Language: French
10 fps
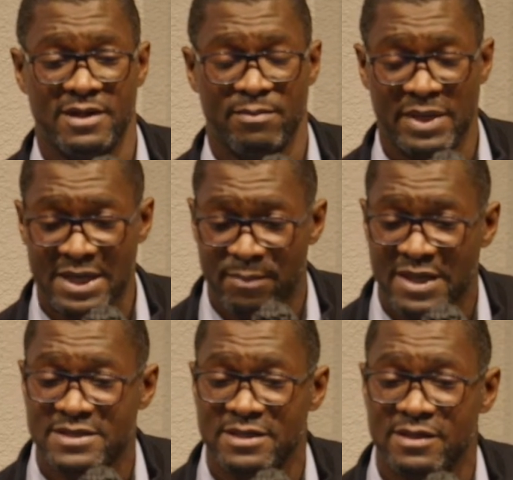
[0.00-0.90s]
mais il est
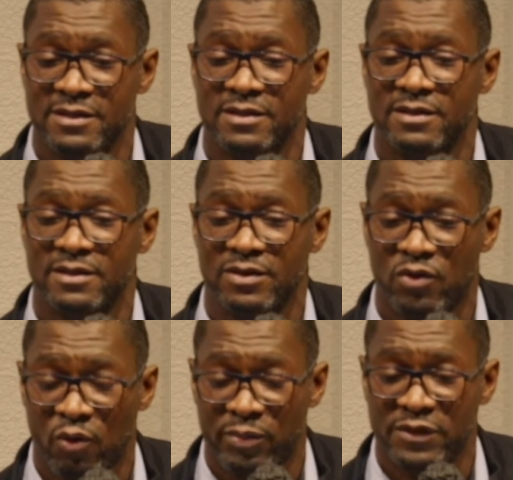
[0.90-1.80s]
passé
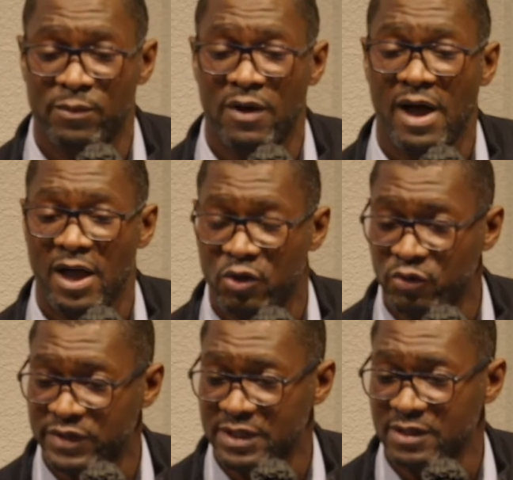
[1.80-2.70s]
complètement à
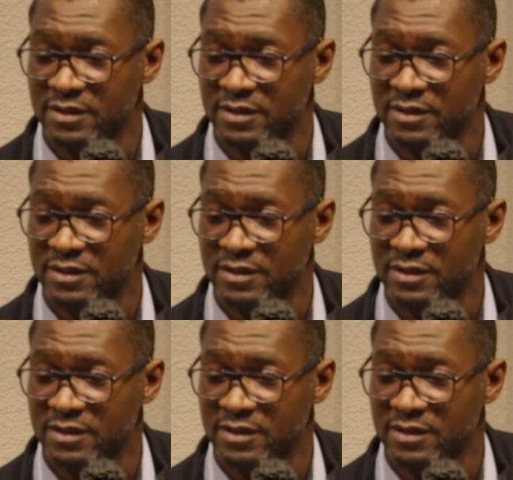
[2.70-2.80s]
côté